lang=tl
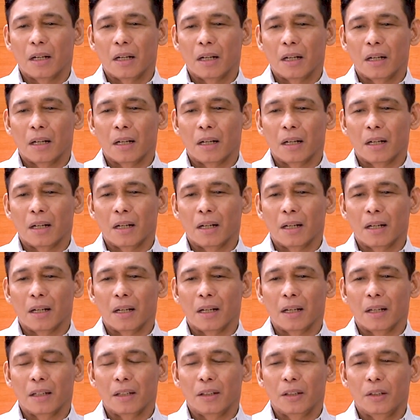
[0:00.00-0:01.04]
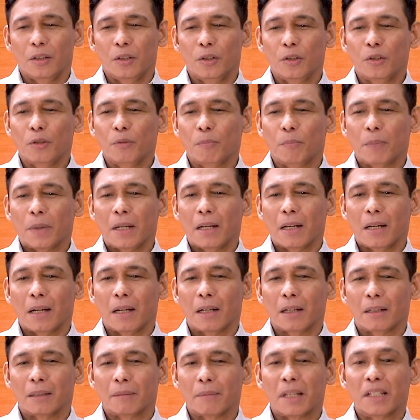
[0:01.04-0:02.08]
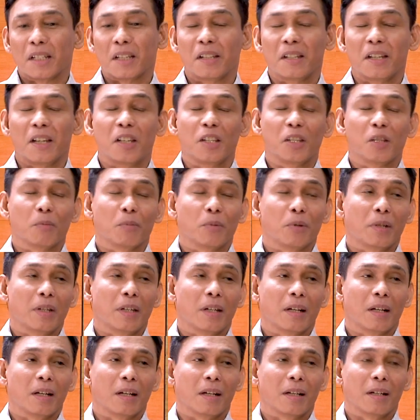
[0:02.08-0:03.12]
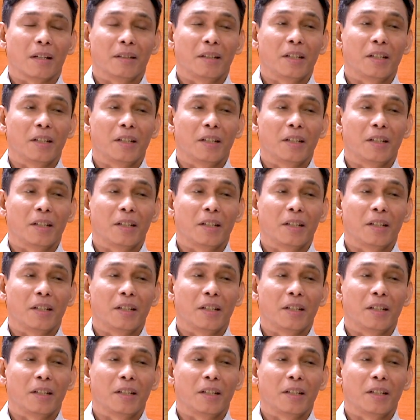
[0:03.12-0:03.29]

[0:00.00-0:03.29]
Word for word: uh, yun palang nasi-sense mo eh, na